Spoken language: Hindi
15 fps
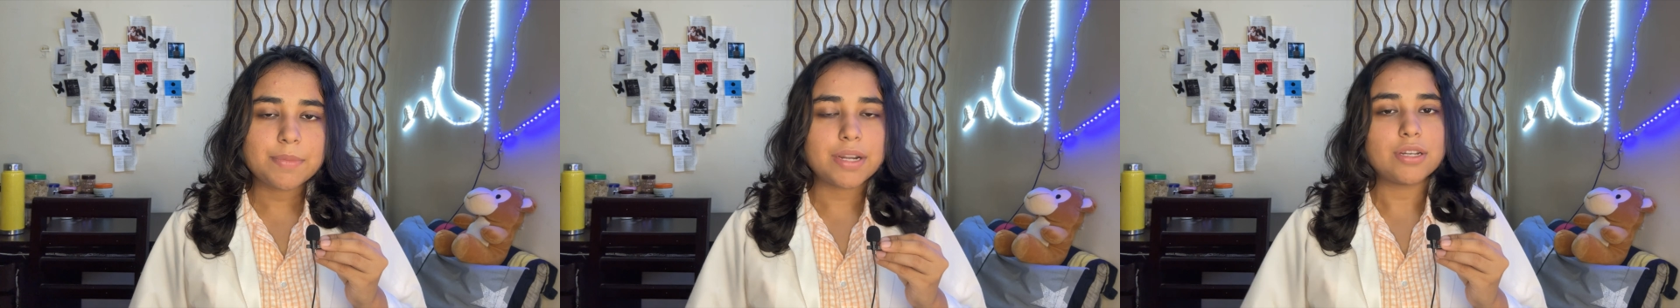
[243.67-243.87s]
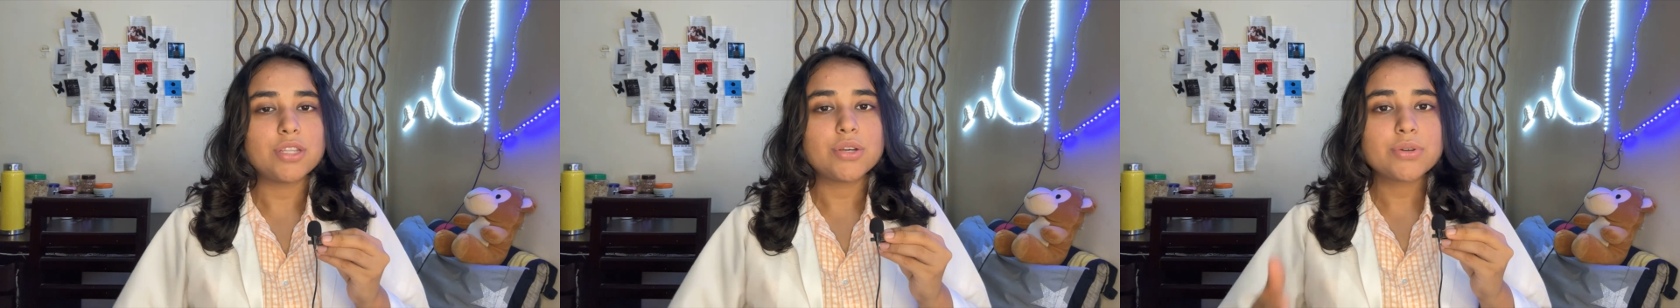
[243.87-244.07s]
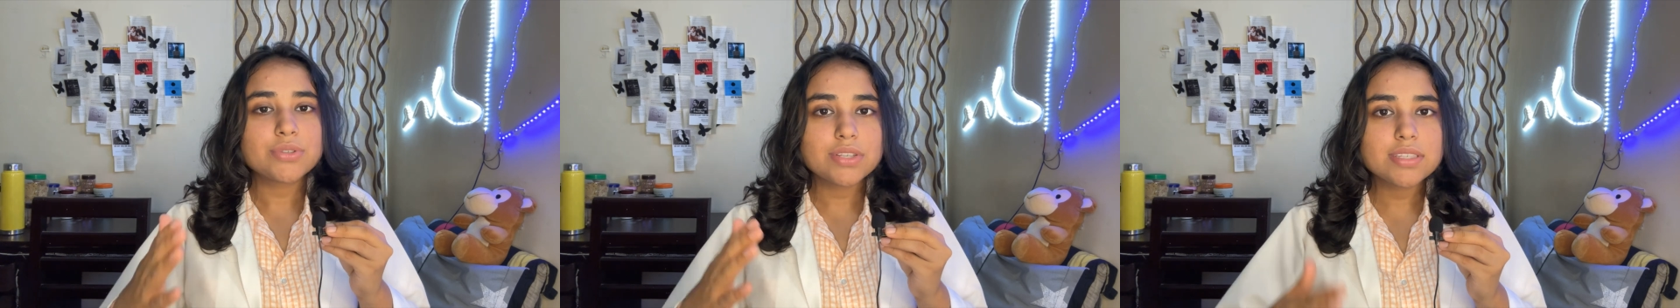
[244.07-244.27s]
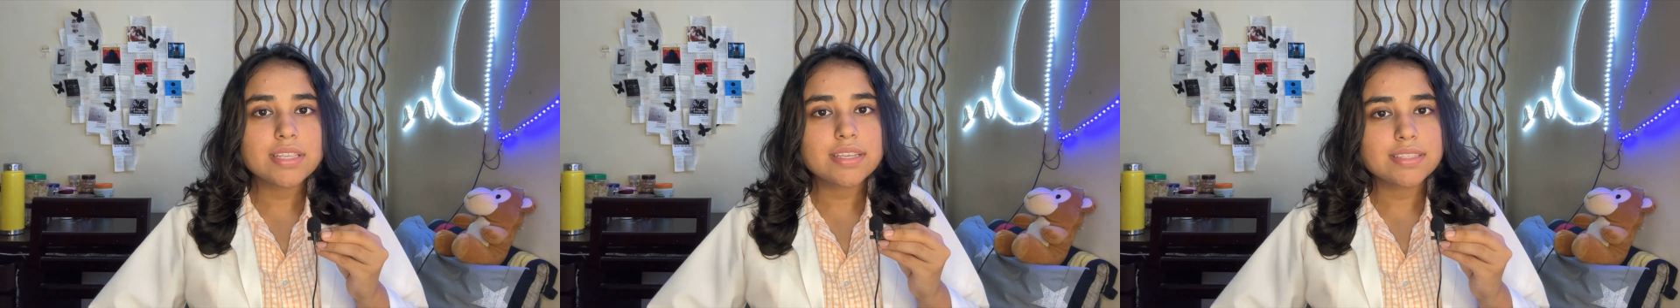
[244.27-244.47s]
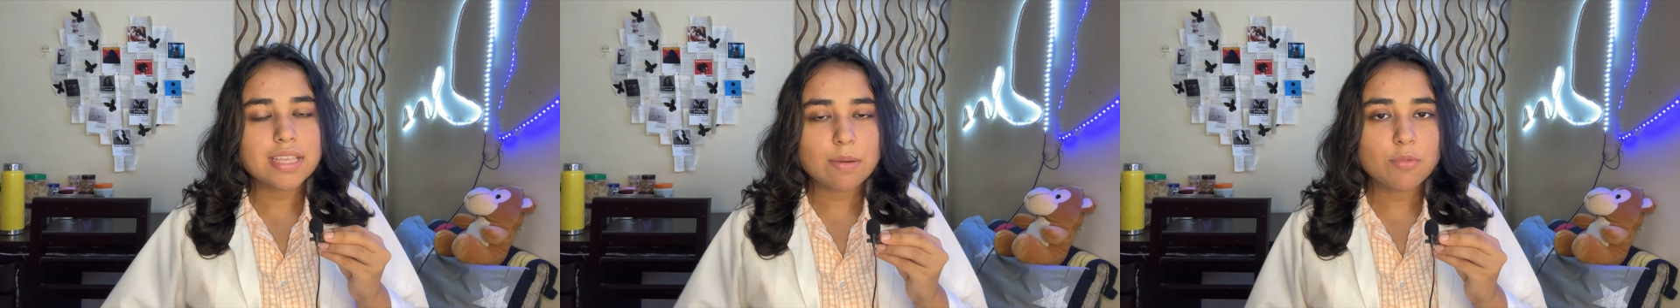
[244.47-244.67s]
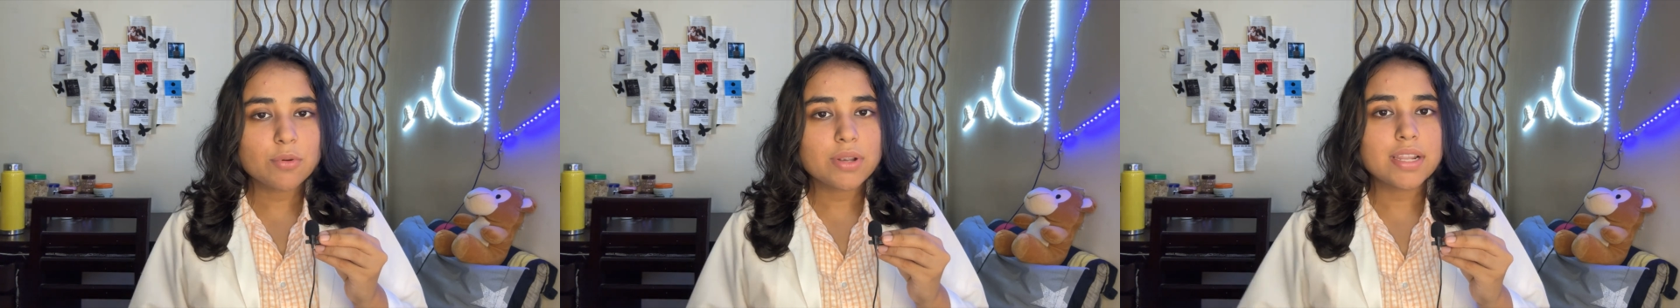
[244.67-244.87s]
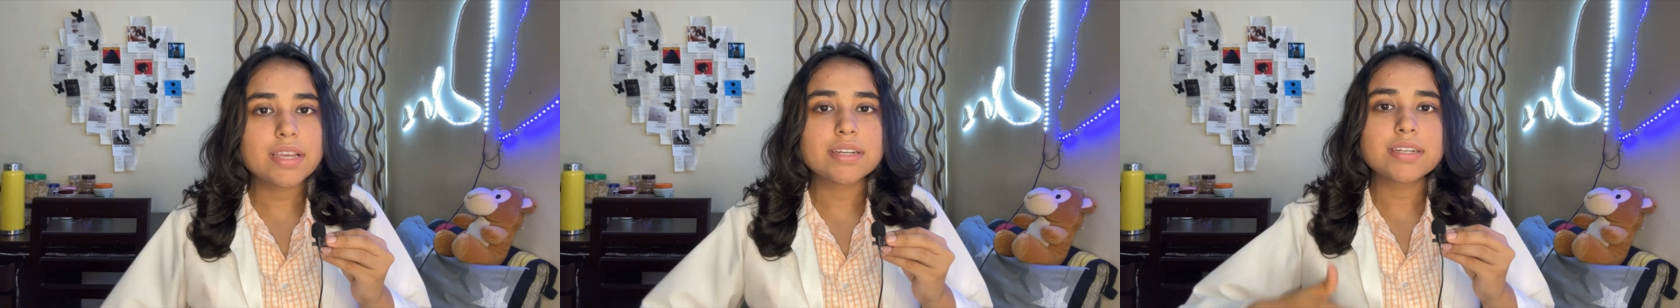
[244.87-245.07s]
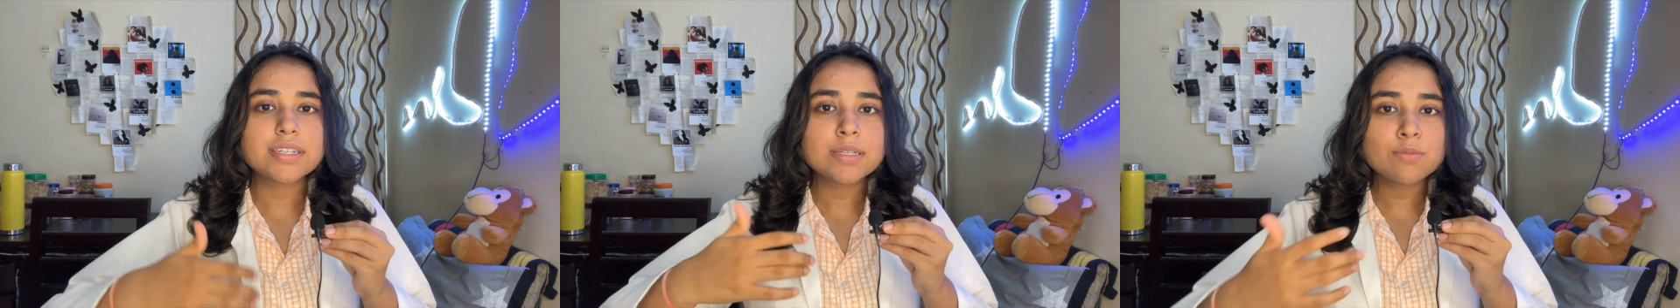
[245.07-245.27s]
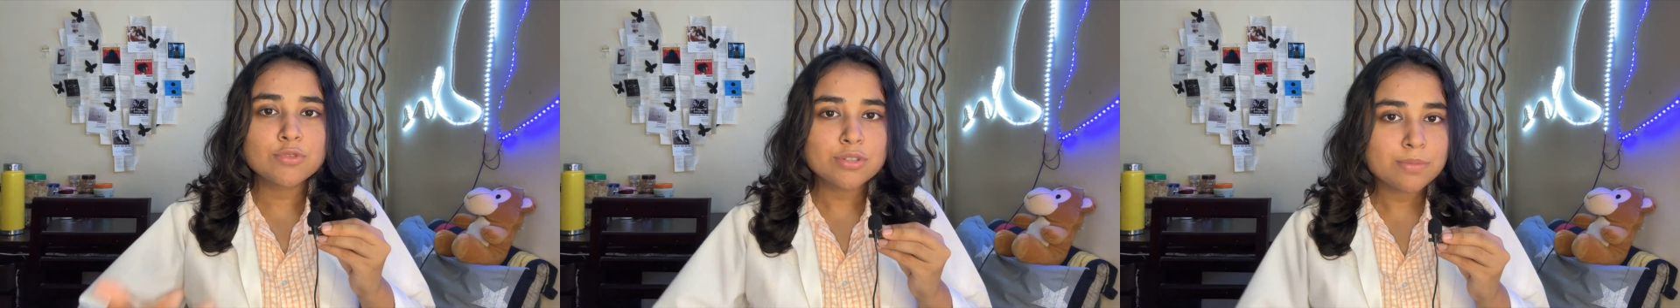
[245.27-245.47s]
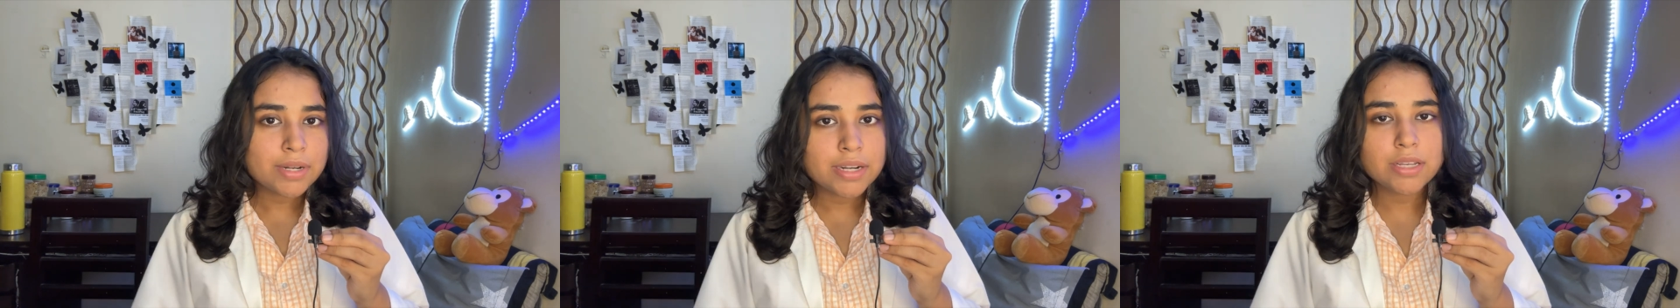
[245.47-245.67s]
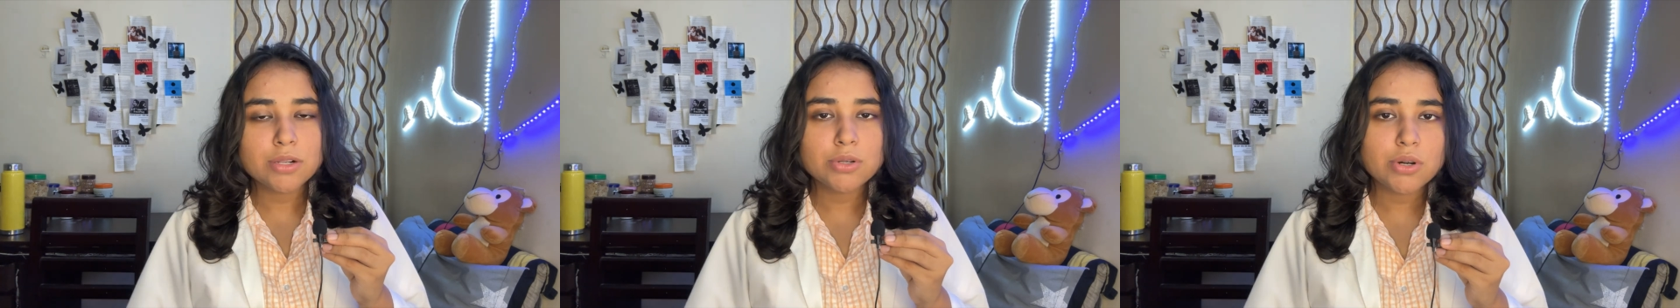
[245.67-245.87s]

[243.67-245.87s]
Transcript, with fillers: बैठे हो जिस एग्ज़ाम को क्लियर करिए मुझे मेडिकल